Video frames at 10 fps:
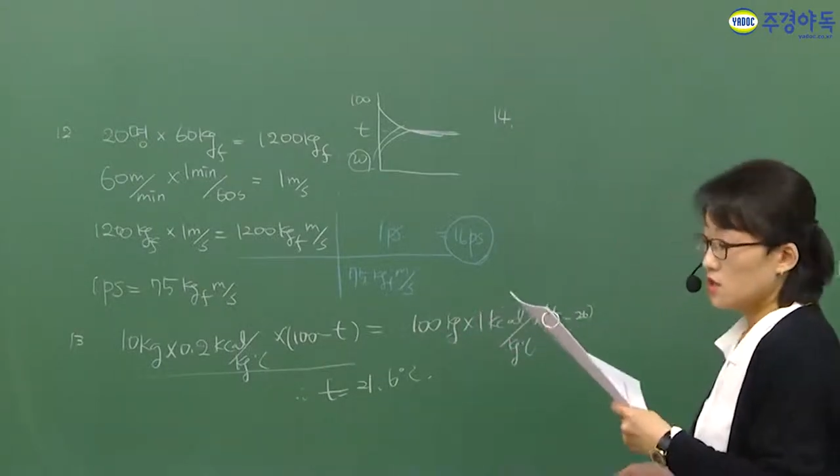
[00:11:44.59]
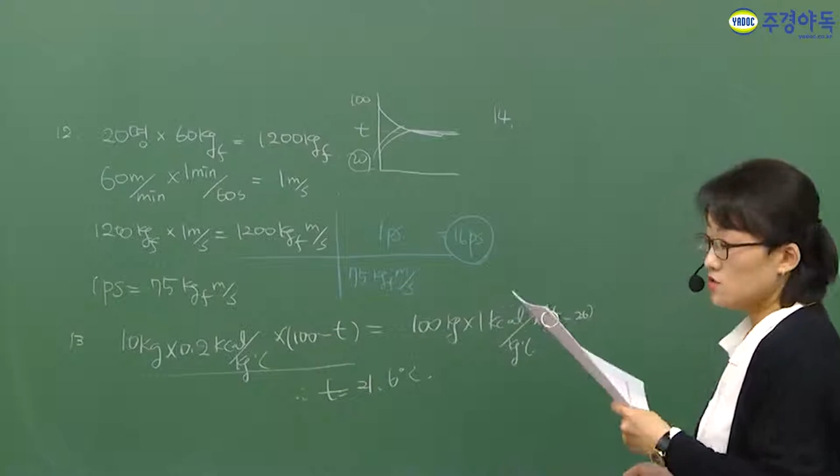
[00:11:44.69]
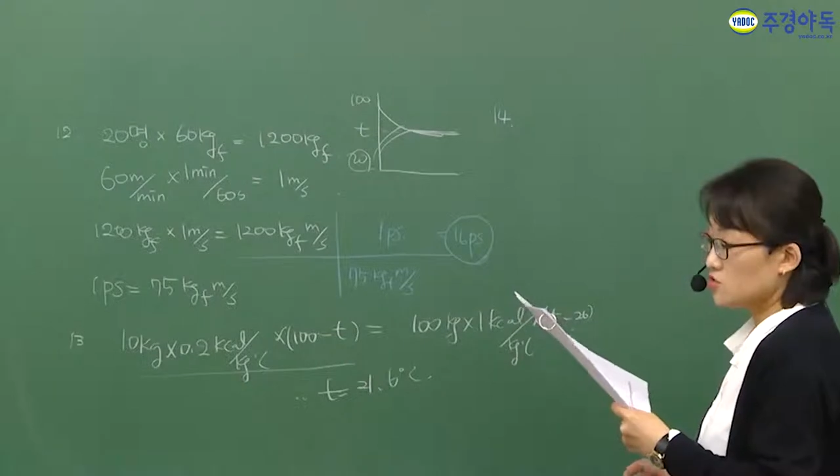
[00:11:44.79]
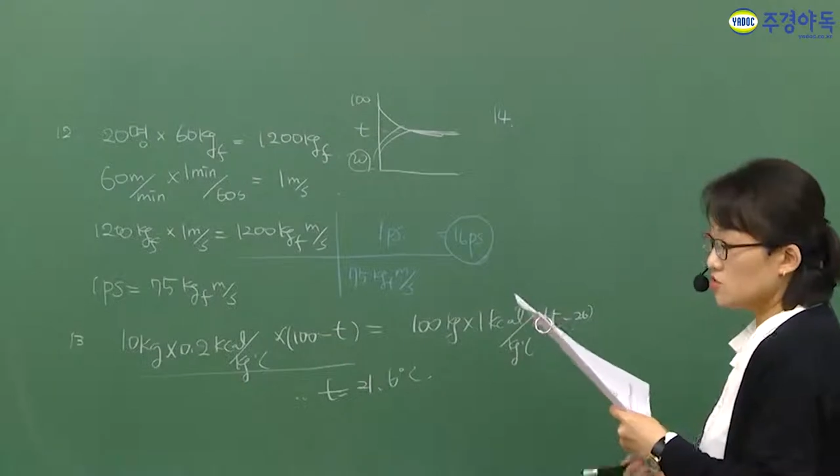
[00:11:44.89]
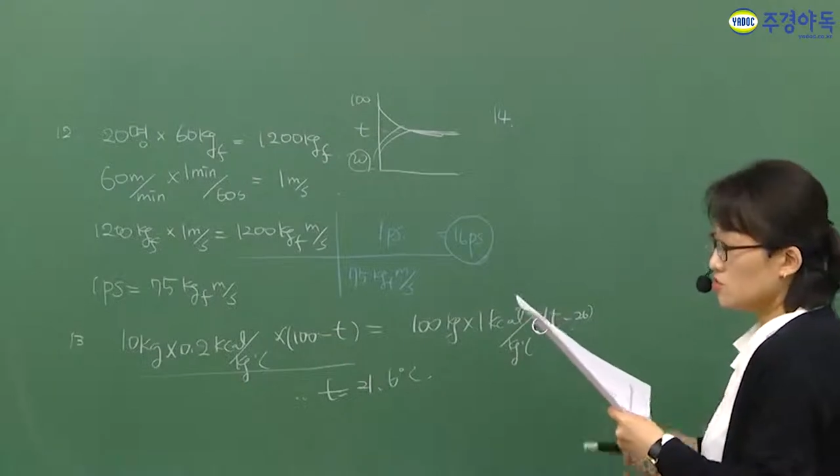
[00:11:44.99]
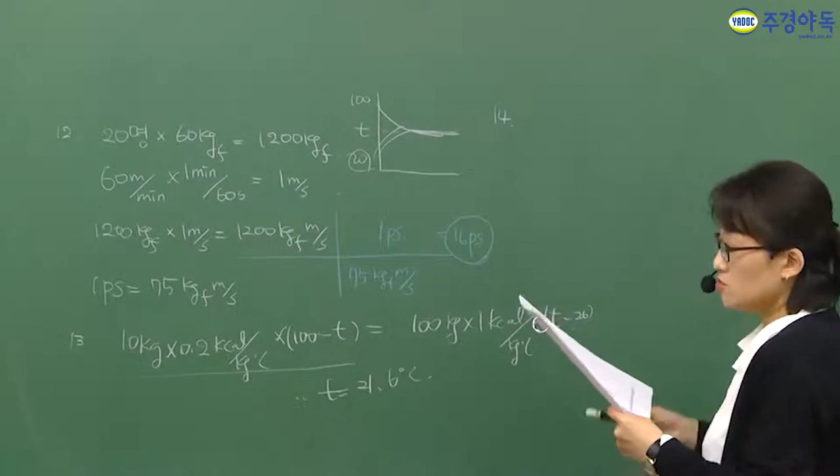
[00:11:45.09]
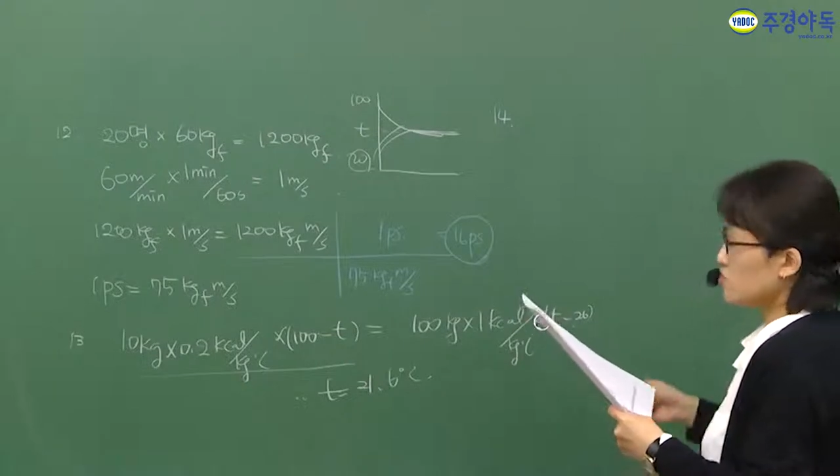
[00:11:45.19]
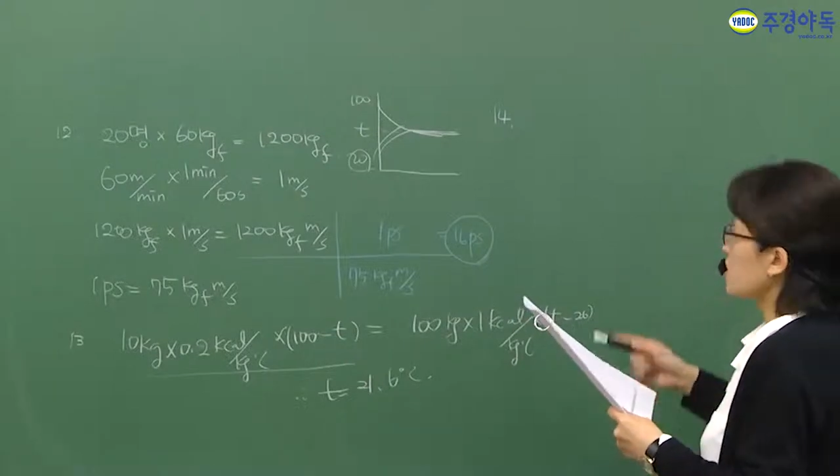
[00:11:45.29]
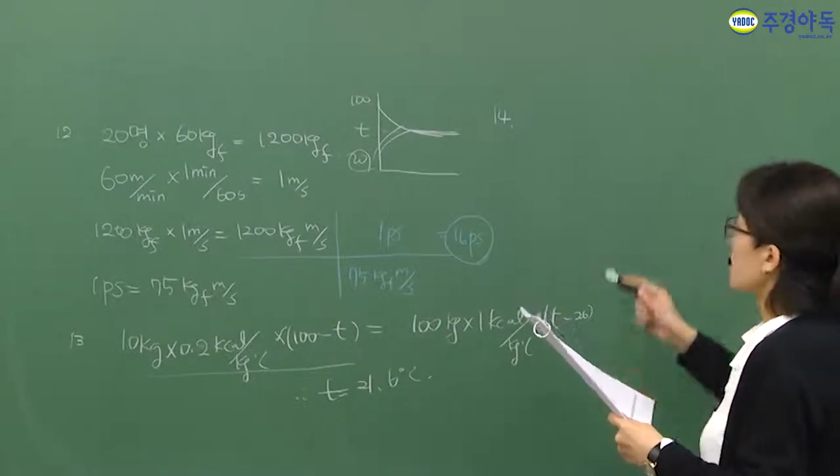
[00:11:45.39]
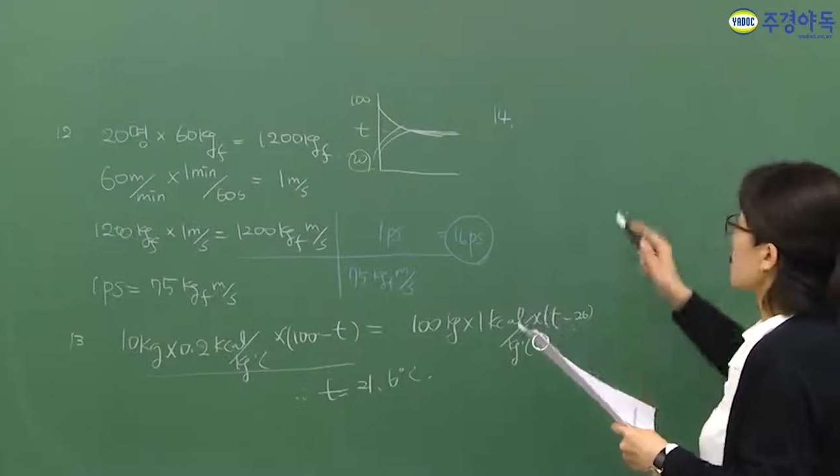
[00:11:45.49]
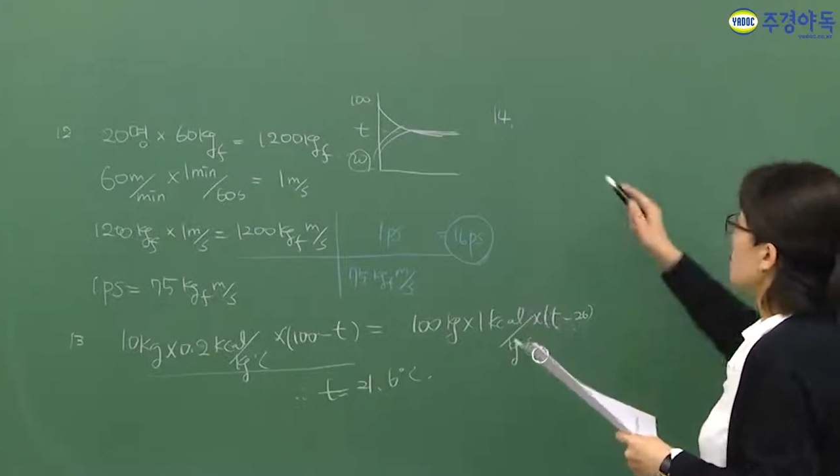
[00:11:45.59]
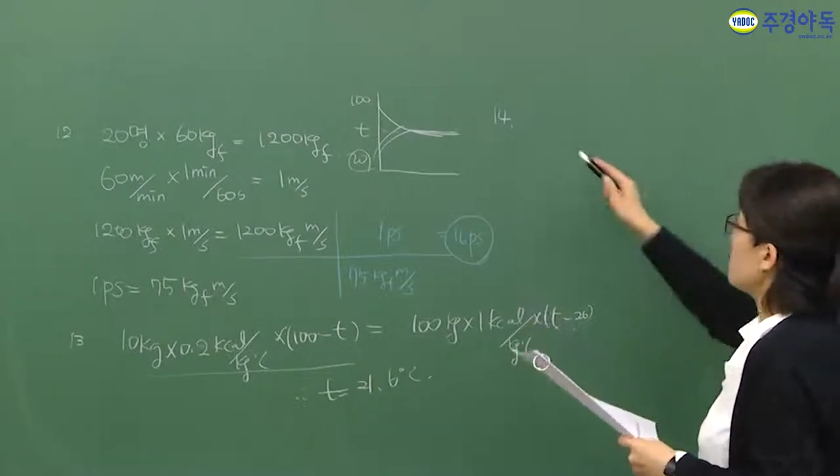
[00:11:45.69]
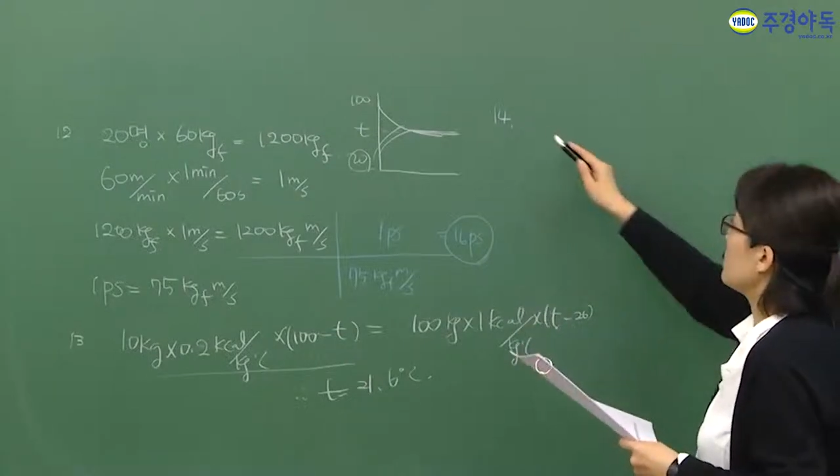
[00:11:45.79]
중력은 무시한다. 그러면